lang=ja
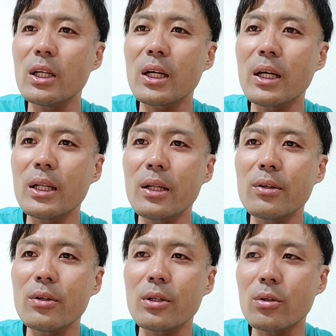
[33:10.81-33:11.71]
れ替えれ
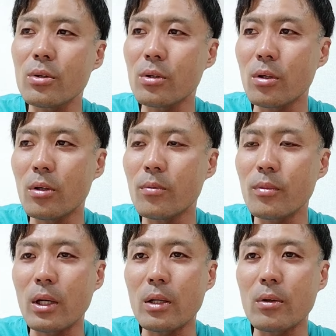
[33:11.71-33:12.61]
るようにここの
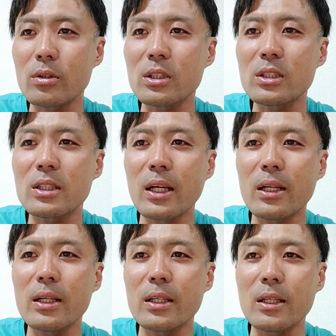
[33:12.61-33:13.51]
あのちっちゃい
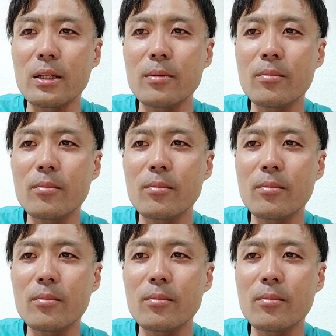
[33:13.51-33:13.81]
穴に